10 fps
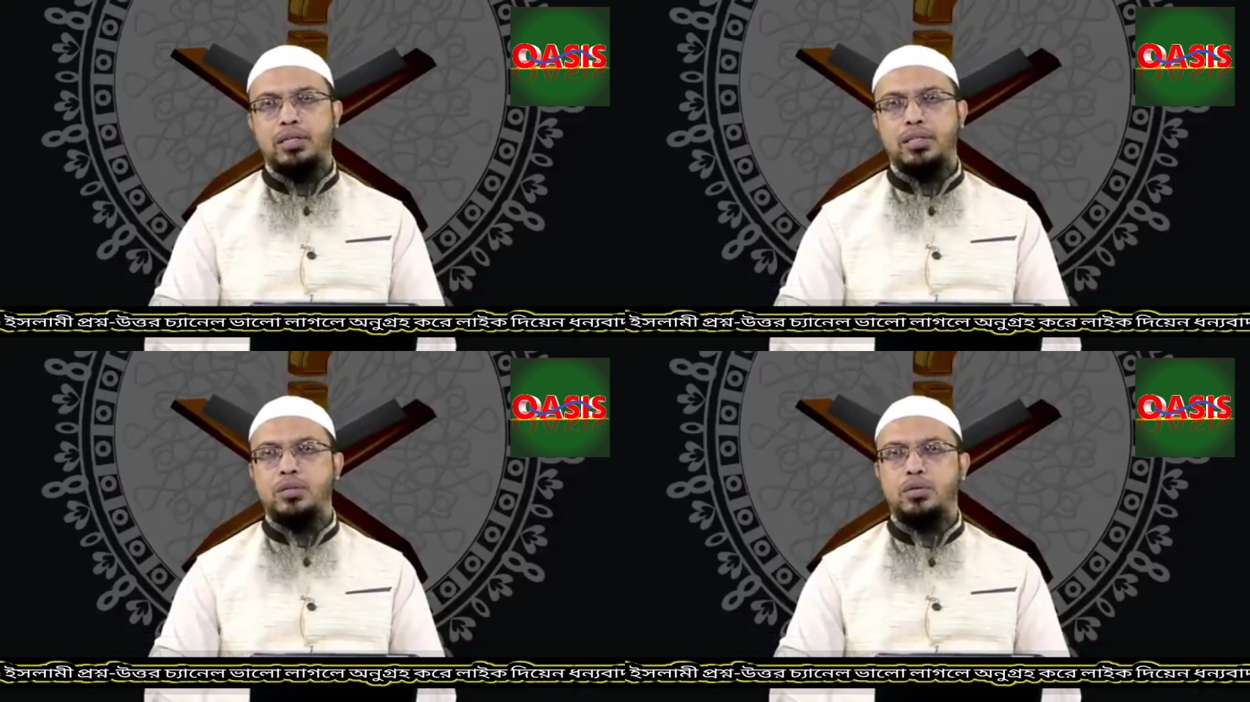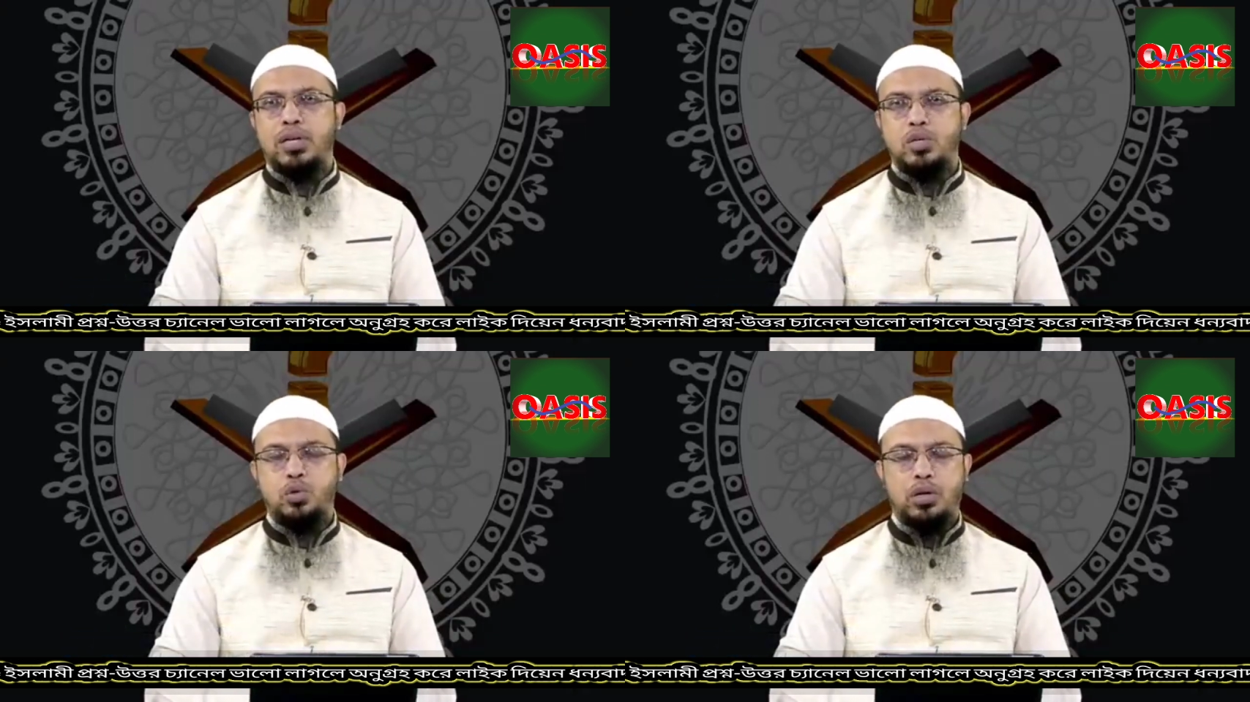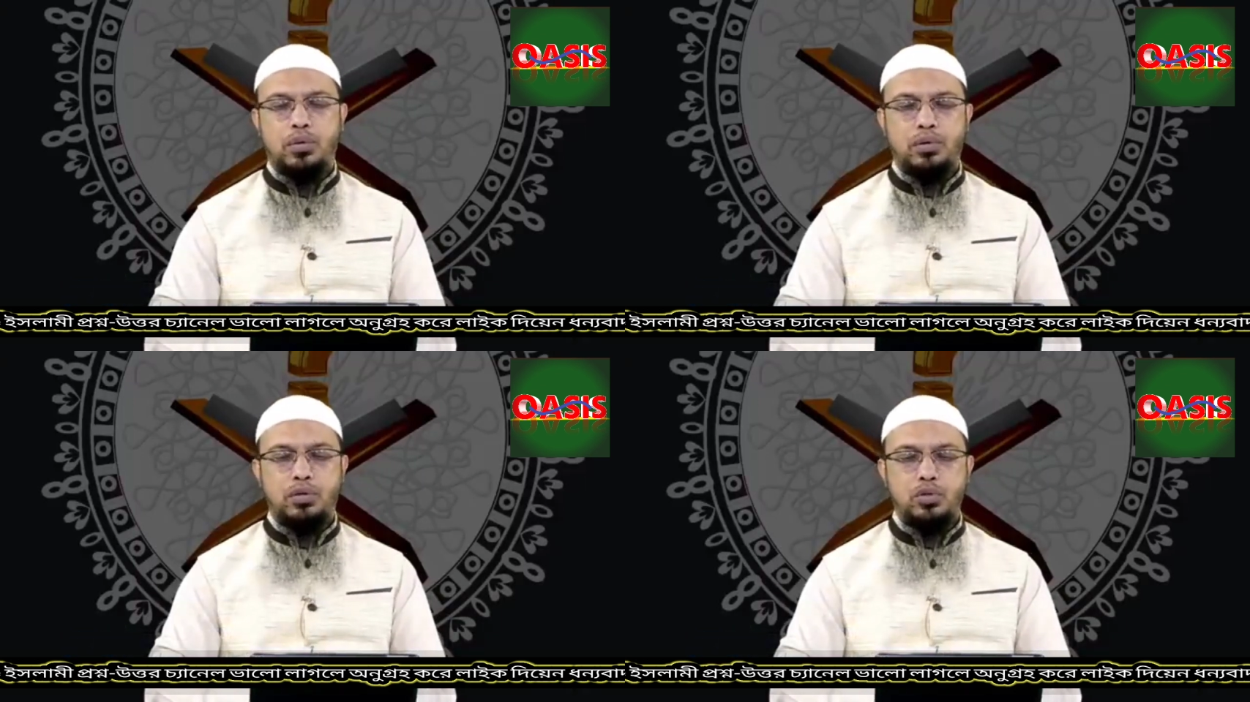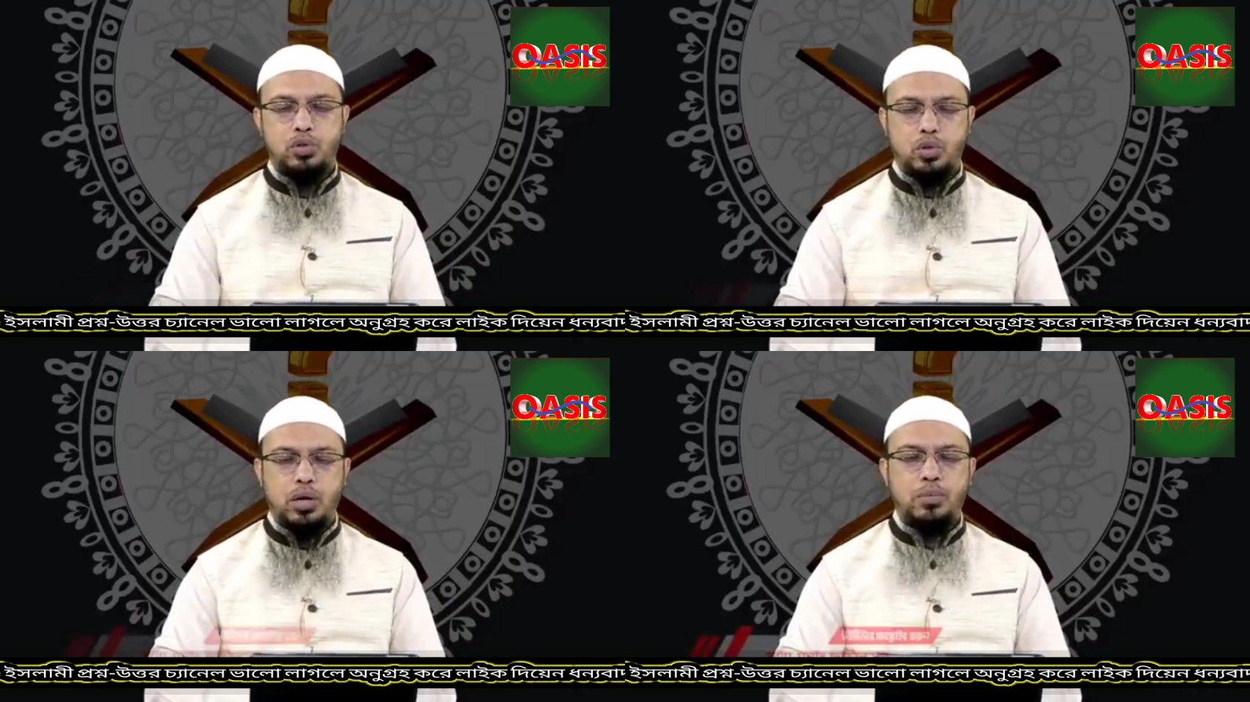যেহেতু তারা সল
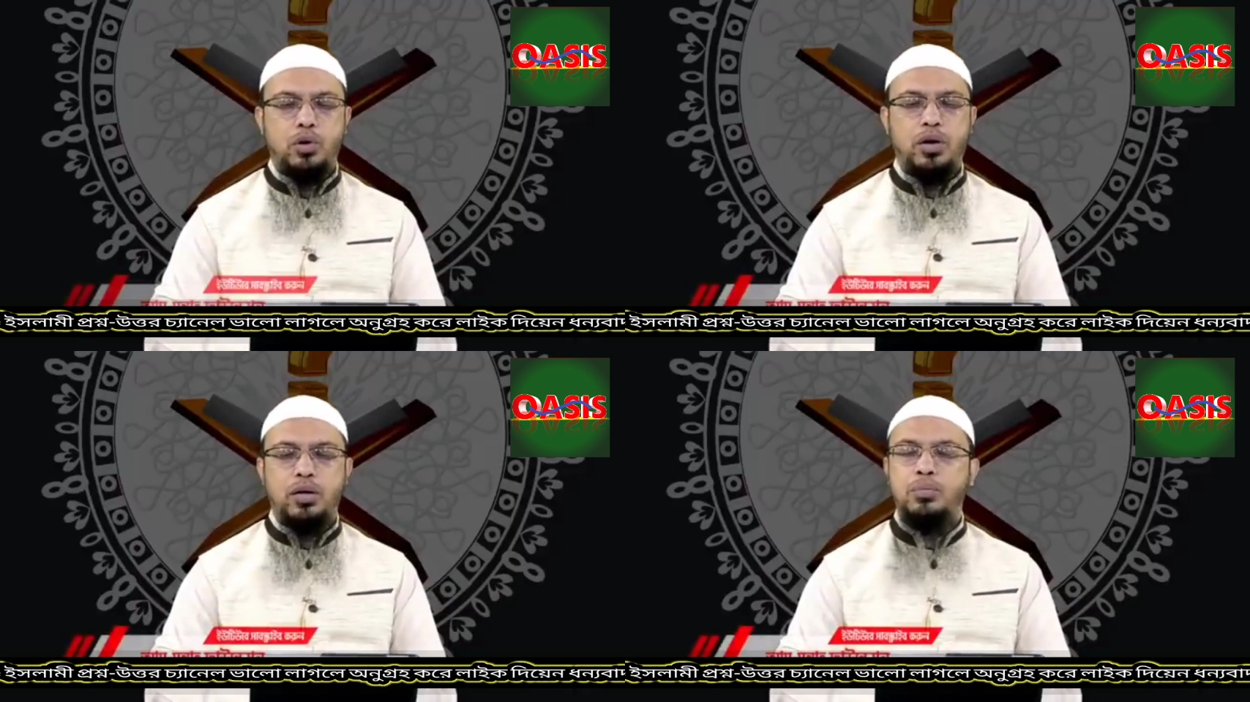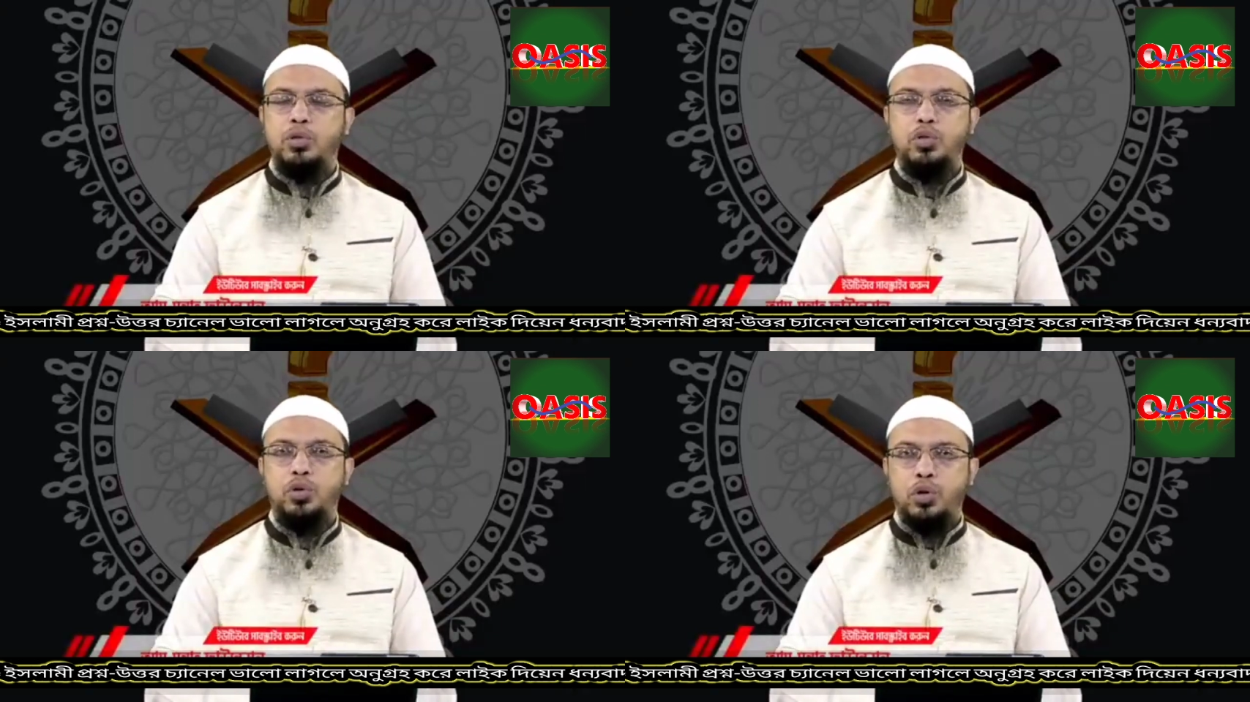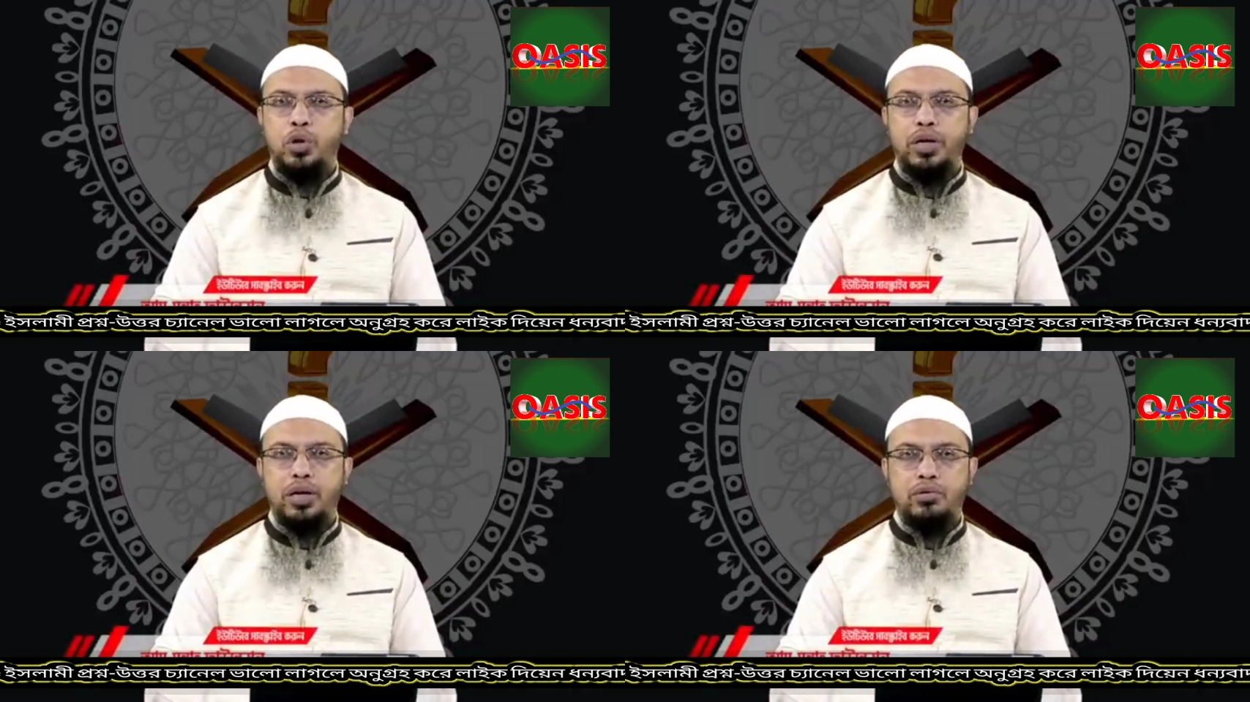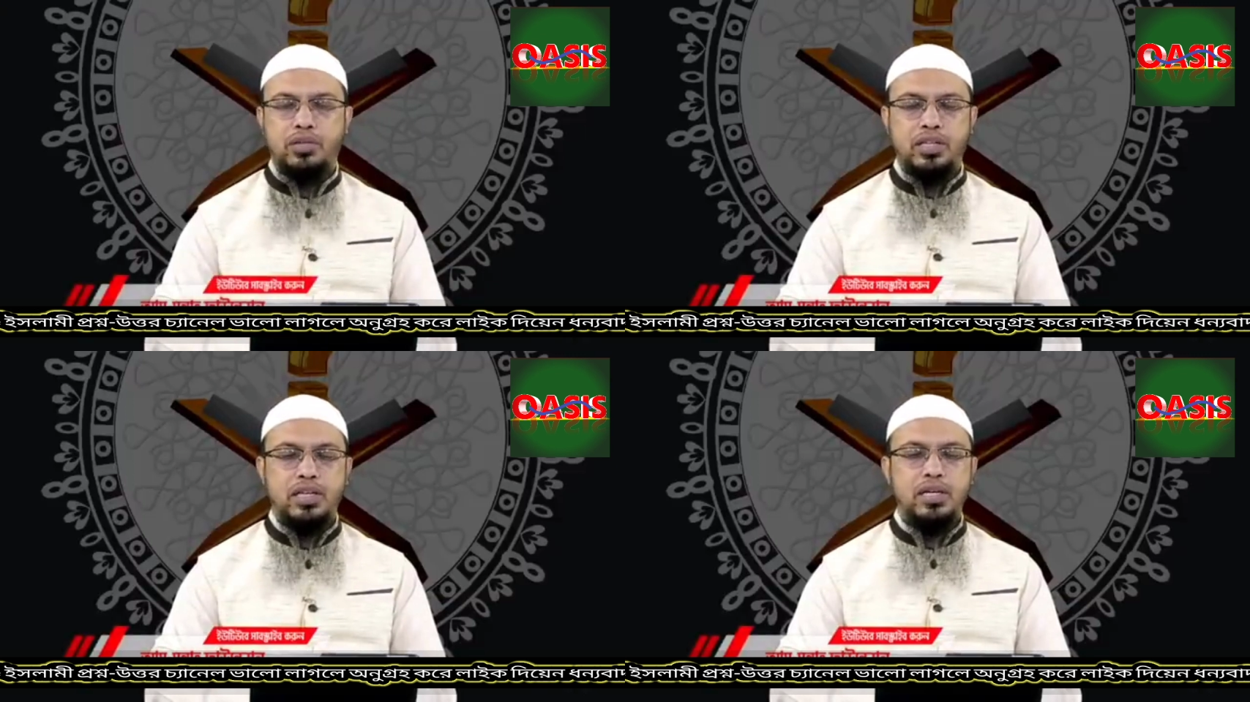জব হওয়ার মতো নয় কারণ
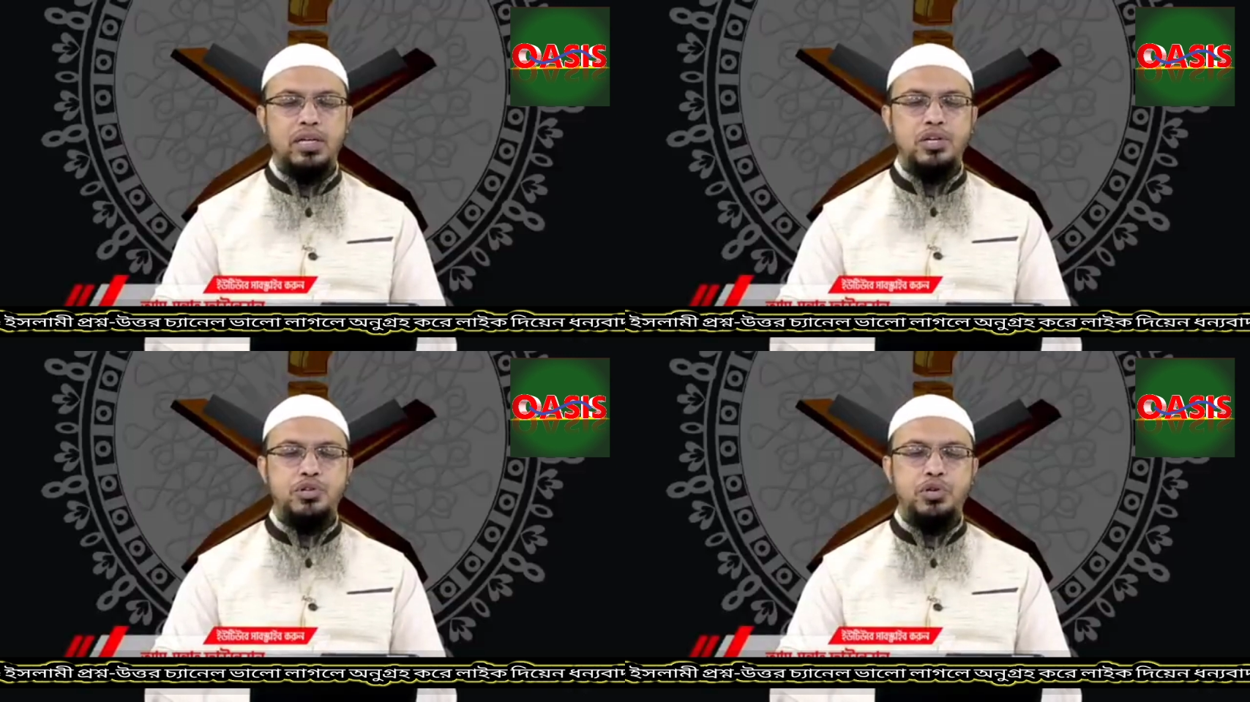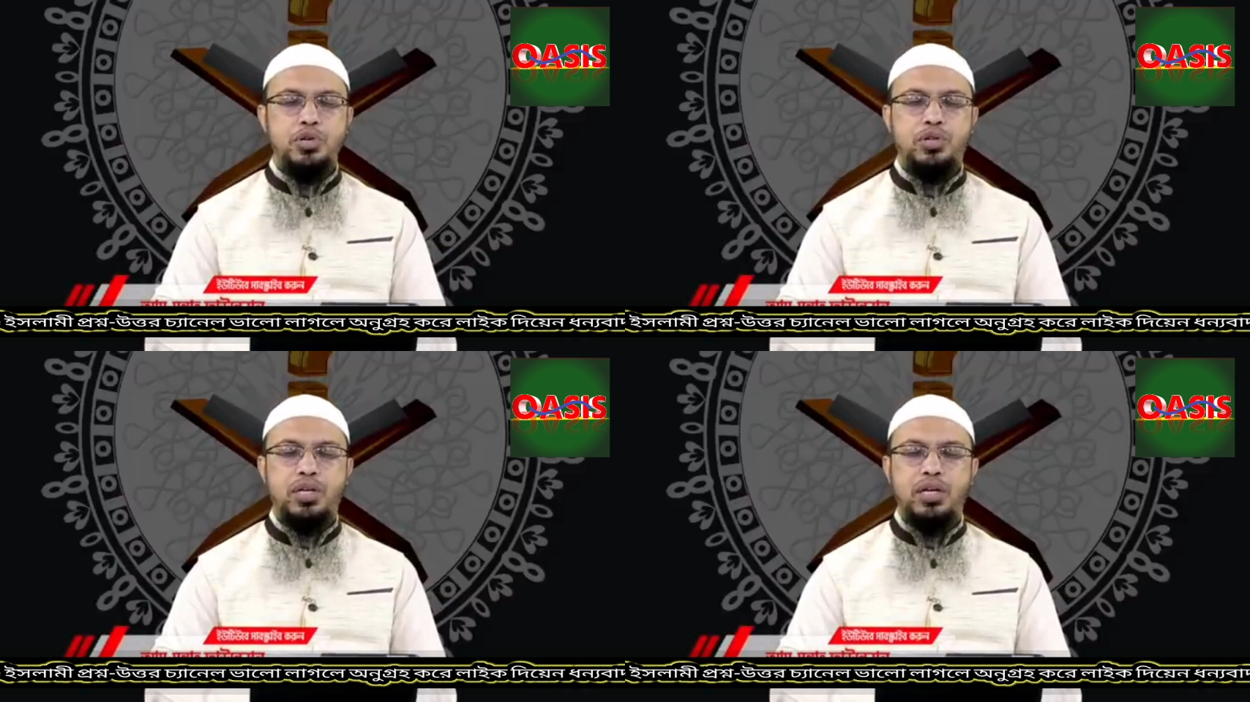তাদের শরীয়তে